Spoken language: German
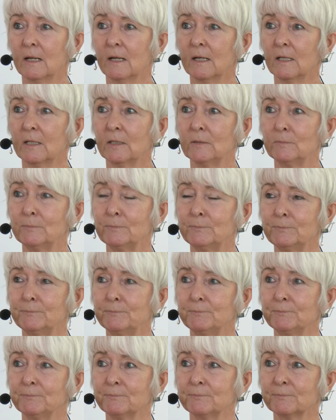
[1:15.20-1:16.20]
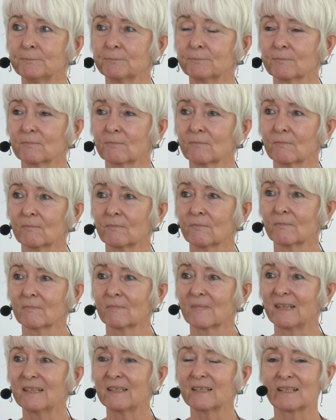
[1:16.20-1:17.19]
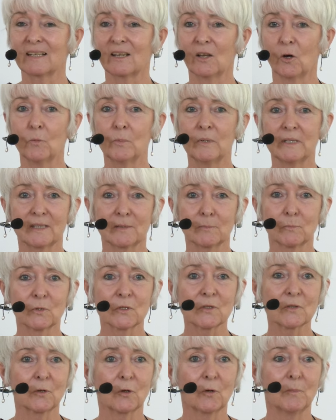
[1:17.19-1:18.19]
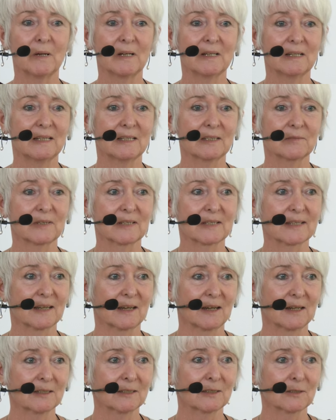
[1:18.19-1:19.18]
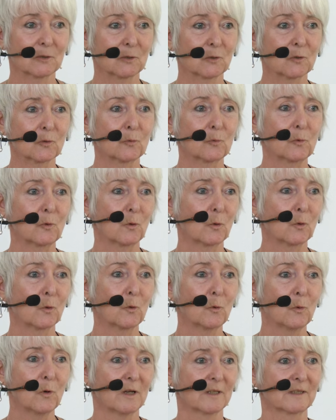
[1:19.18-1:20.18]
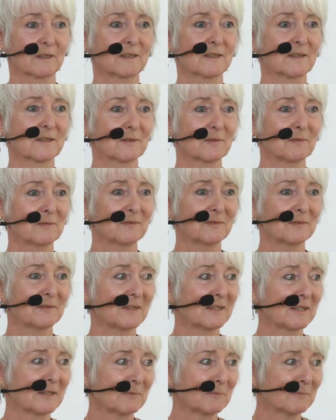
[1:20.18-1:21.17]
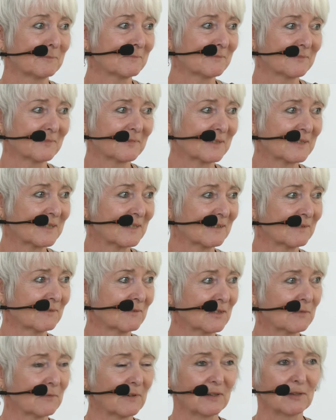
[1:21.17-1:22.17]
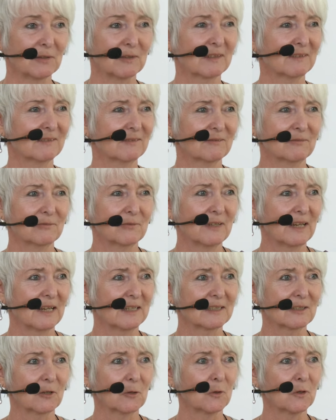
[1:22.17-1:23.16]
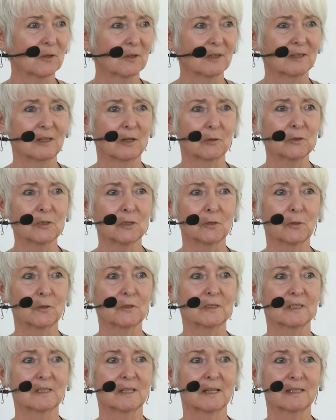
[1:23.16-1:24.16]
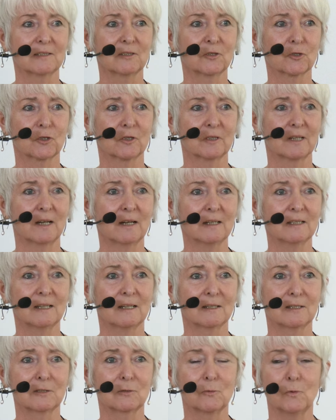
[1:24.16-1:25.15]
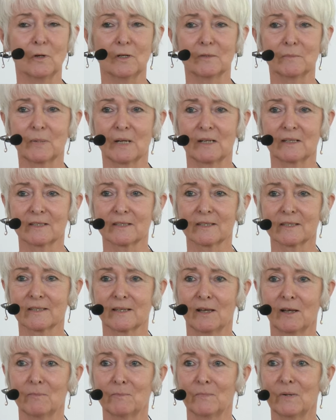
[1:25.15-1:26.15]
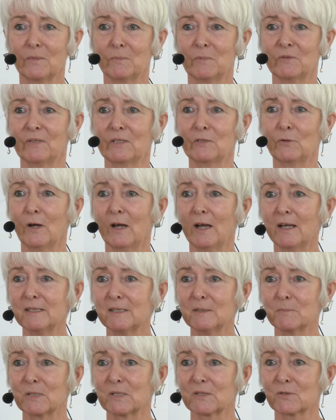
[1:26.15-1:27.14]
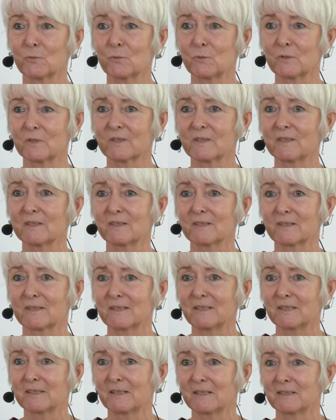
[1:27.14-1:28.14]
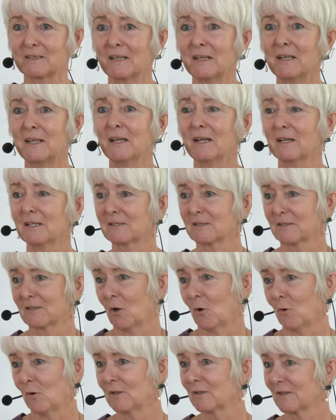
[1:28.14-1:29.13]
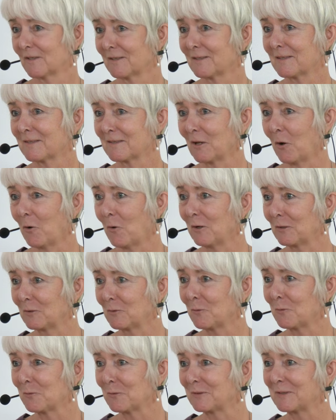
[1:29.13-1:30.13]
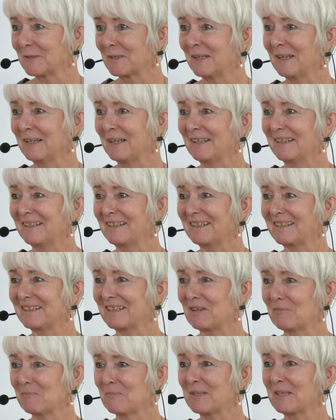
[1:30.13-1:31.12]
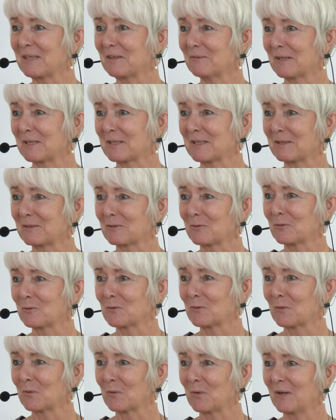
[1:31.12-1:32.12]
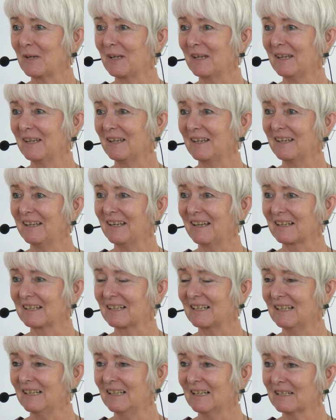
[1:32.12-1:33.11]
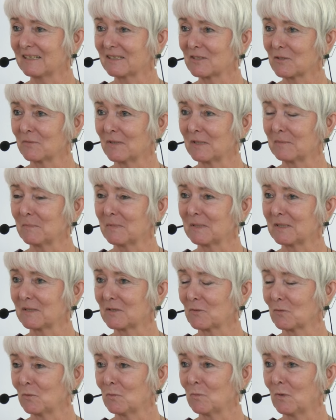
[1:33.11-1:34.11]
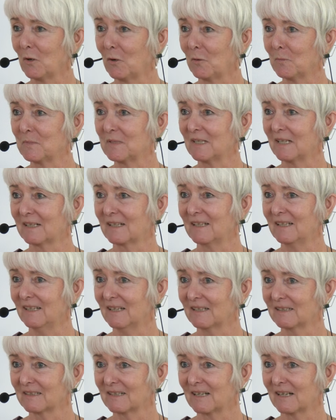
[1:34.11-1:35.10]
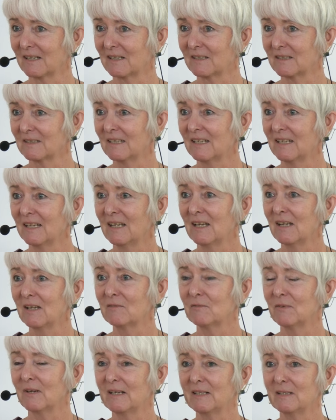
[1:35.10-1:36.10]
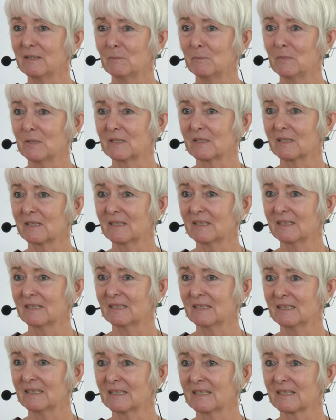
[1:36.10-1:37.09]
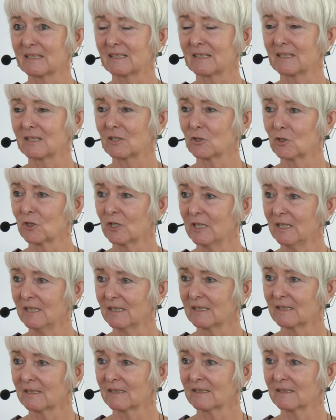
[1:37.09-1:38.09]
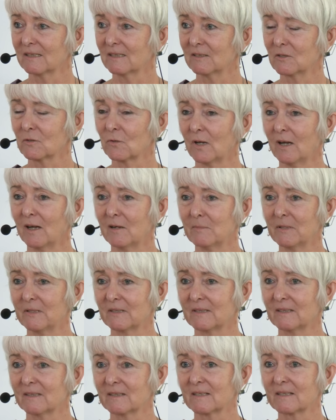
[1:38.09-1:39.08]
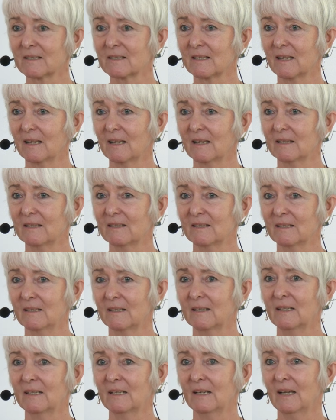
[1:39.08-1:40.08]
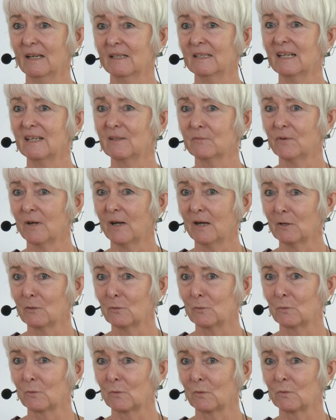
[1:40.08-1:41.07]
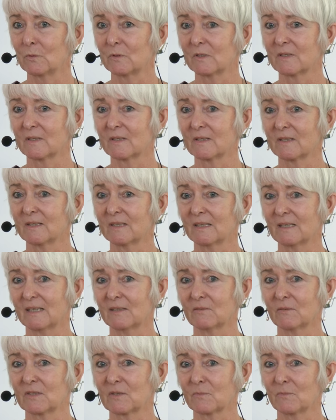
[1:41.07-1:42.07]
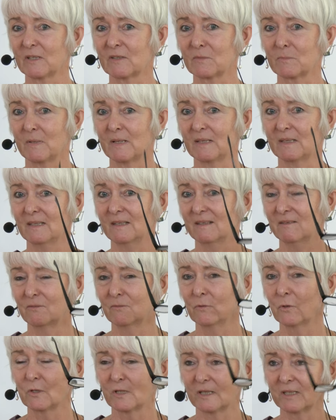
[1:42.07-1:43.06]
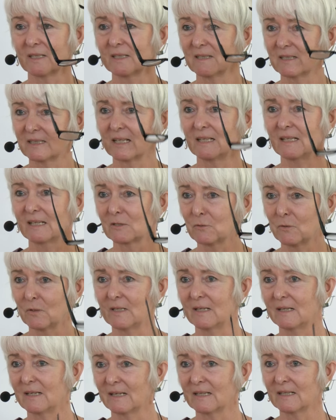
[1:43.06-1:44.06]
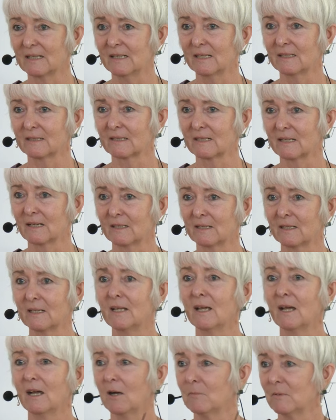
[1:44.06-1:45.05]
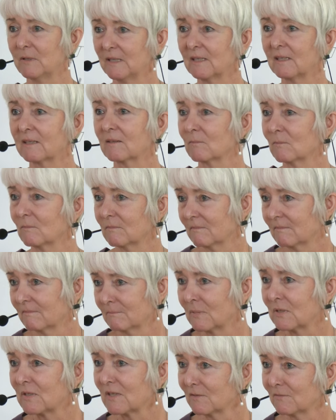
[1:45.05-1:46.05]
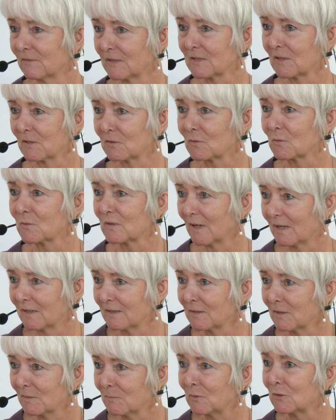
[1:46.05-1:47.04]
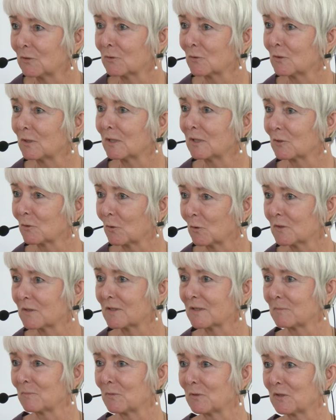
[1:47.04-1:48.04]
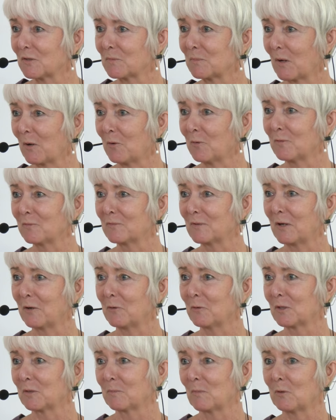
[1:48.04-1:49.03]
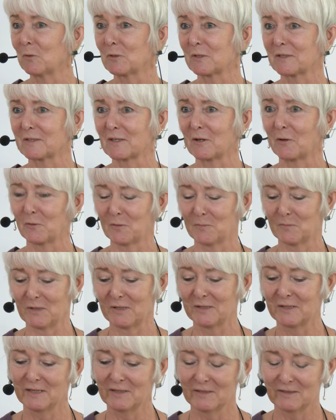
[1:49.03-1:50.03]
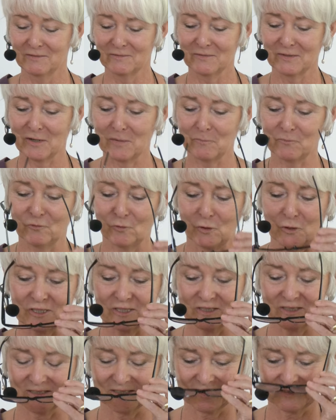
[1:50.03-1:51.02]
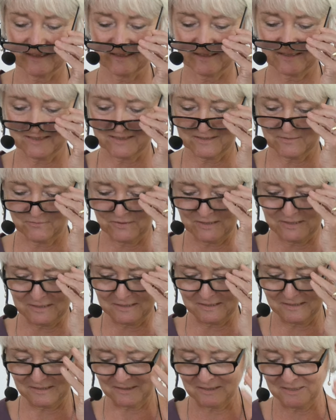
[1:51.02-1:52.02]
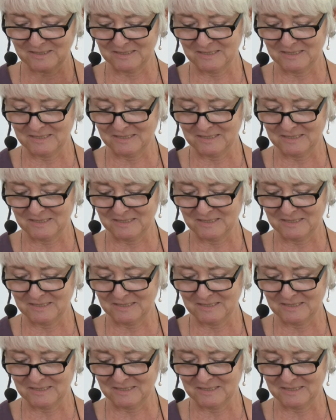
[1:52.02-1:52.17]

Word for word: Ähm, ich glaube, ich muss noch mal etwas sagen zu Koans. Ähm, es sind zwar vielleicht auch lauter Leute da, die schon jahrelange Koan-Praxis haben, aber wenn nur eine Person ist, die das nicht hat, hat es auch, ist es auch ein Grund, äh, ein bisschen was dazu zu erklären, soweit man das überhaupt erklären kann, weil mit diesen Geschichten zu arbeiten, ist eine, eine Erfahrung und es ist nicht etwas, was man wirklich intellektuell erklären kann. Aber ich, ein bisschen was dazu sagen kann man natürlich trotzdem und das brauchen wir auch. Ich brauche das auch immer. Wir haben Worte, das ist wichtig.